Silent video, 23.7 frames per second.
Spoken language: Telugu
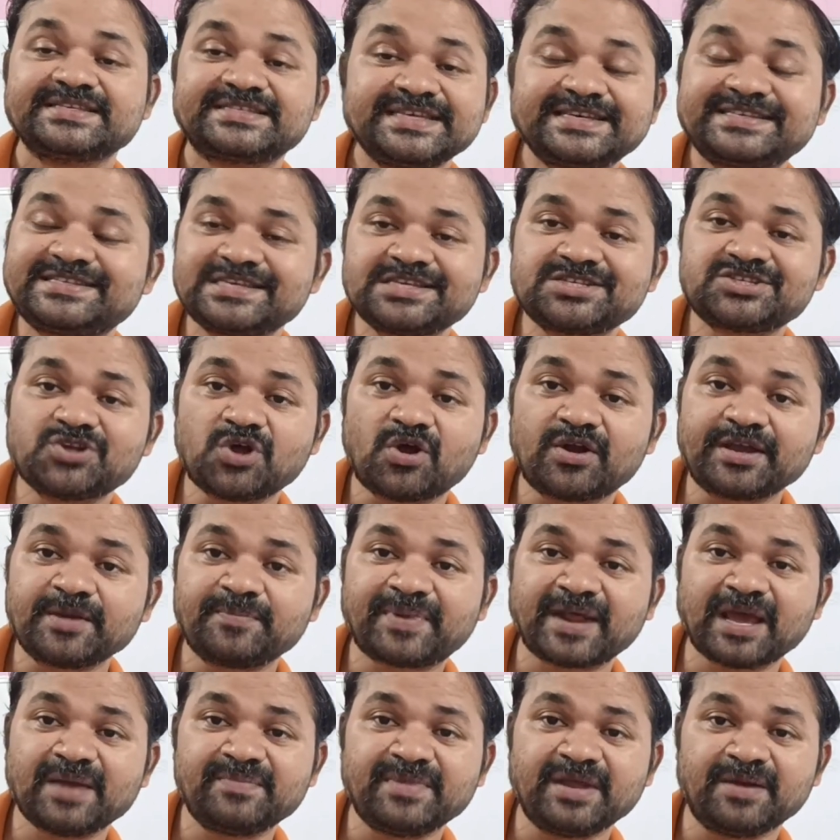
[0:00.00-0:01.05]
సిక్స్ ఈజ్ నాట్ ఏ
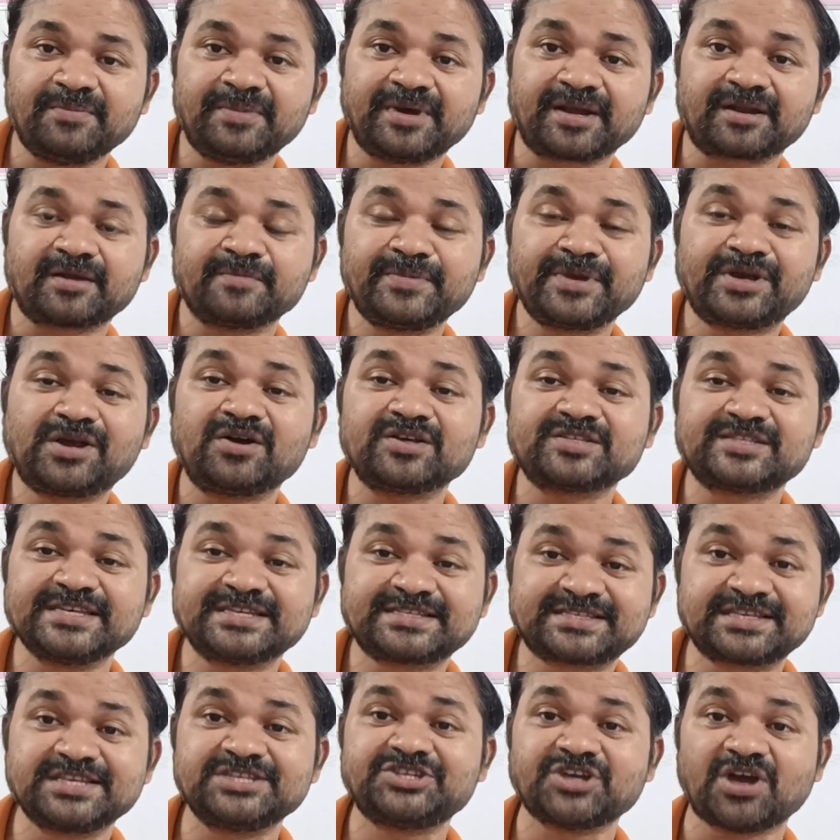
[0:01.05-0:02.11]
ప్రైమ్ నెంబర్ బికాస్
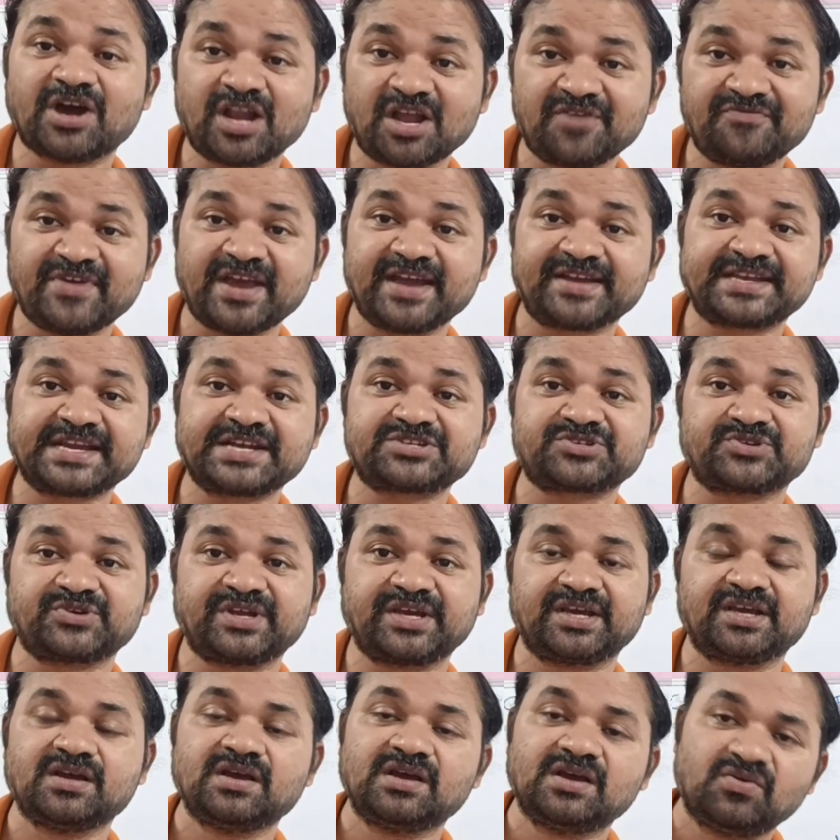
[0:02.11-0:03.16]
సిక్స్కి చాలా ఫ్యాక్టర్స్
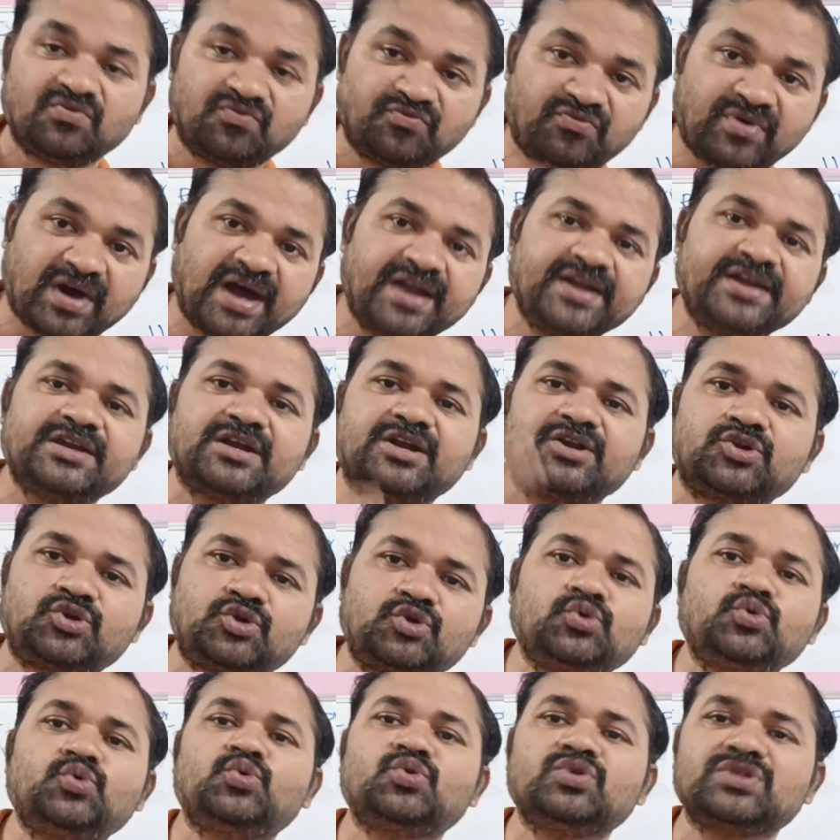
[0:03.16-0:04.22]
ఉన్నాయి వన్
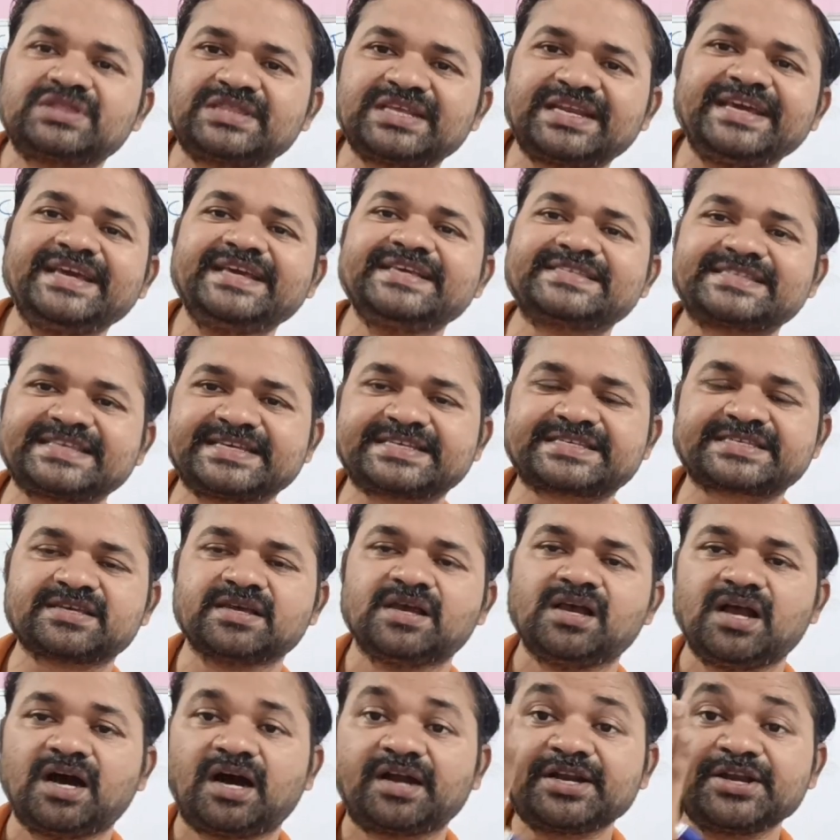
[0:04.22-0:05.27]
టూ త్రీ సిక్స్
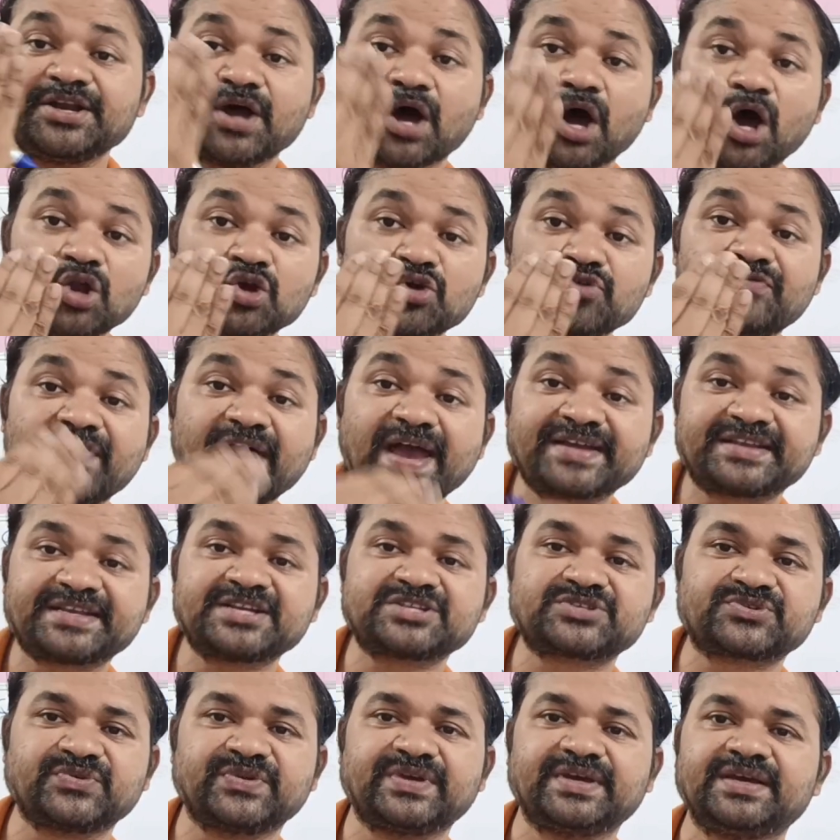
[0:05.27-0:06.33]
అంటే నాలుగు
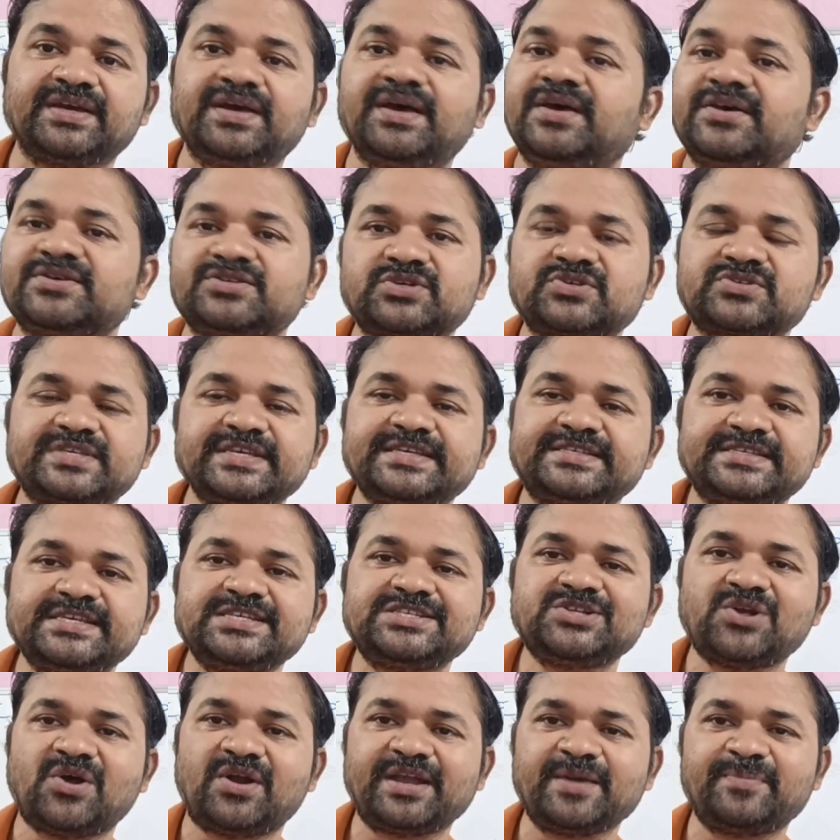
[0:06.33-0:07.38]
ఫ్యాక్టర్స్ ఉన్నాయి సో సిక్స్
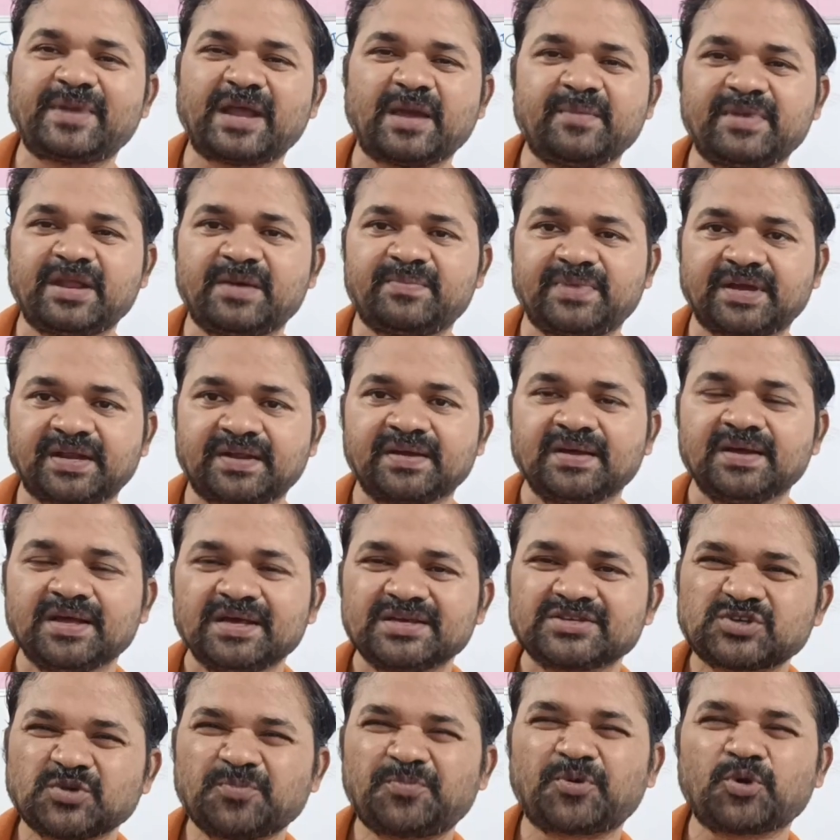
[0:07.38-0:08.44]
ఈజ్ నాట్ ఏ ప్రైమ్ నెంబర్
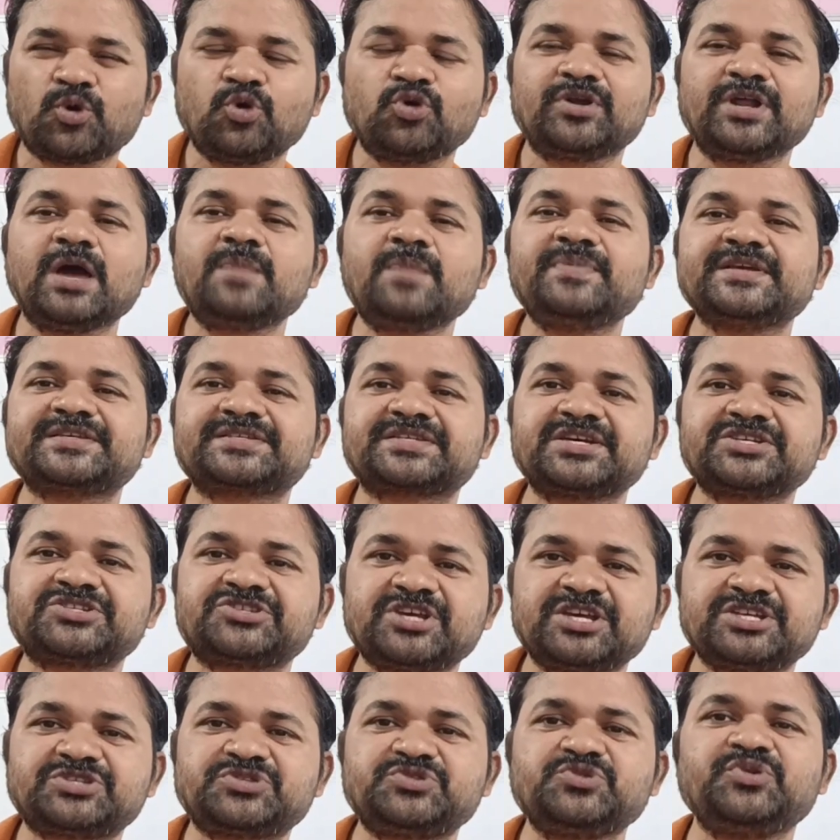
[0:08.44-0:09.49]
సో ప్రోగ్రామ్ డిస్కస్
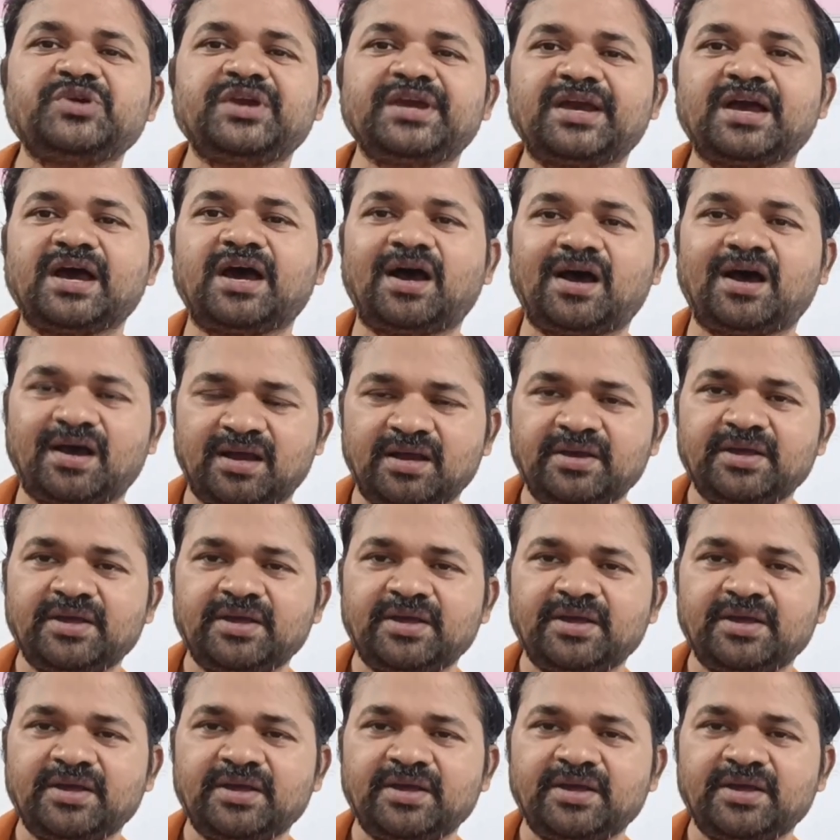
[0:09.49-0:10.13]
చేస్తూ ఇంకా